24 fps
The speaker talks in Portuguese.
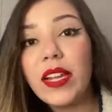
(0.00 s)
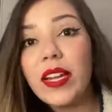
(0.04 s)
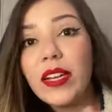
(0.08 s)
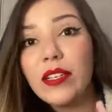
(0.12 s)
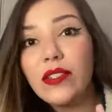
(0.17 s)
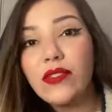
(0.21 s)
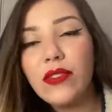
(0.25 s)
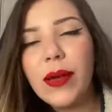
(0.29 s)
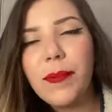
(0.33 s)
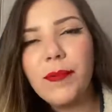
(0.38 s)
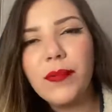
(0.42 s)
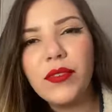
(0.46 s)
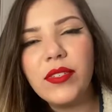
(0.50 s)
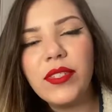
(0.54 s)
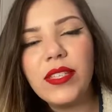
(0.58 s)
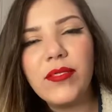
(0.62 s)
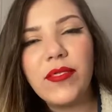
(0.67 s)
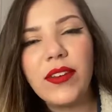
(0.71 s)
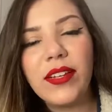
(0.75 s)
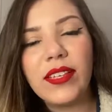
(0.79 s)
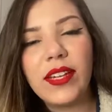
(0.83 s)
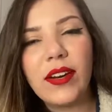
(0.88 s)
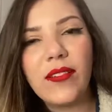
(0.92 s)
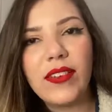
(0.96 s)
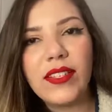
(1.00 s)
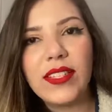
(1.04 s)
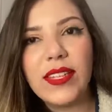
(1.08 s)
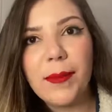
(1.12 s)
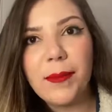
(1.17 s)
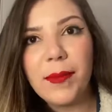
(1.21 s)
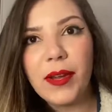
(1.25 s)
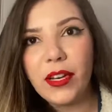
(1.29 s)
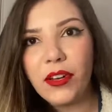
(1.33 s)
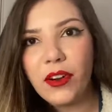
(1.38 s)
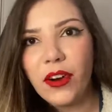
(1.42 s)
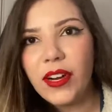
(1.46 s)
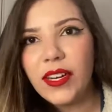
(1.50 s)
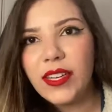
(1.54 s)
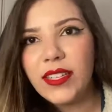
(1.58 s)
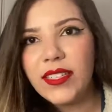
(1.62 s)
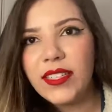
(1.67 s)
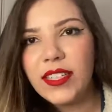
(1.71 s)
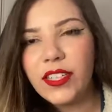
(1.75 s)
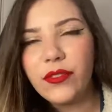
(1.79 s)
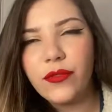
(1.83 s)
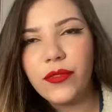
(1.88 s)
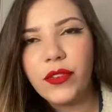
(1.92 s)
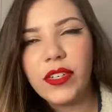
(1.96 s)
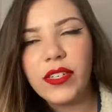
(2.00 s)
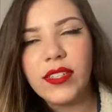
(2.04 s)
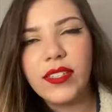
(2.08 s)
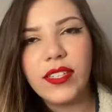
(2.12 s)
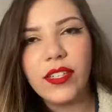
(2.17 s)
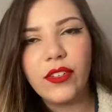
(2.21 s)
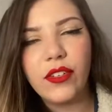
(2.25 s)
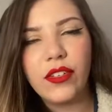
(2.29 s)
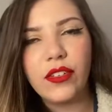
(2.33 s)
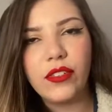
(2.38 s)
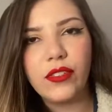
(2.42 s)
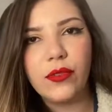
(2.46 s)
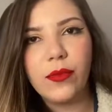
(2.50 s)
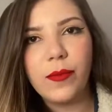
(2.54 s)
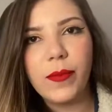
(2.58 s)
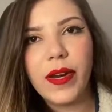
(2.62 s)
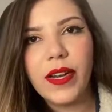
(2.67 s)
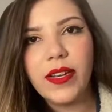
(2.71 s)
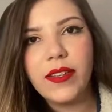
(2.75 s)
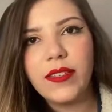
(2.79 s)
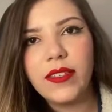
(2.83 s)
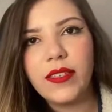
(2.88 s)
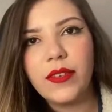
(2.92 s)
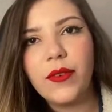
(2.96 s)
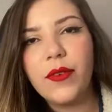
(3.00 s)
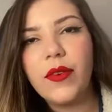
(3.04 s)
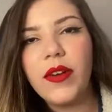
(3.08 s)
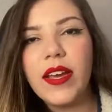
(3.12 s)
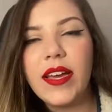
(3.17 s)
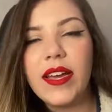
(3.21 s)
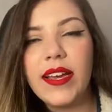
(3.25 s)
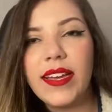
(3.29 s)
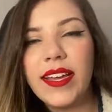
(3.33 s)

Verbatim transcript: isso é possível através da melhor lista de fornecedores do Brasil,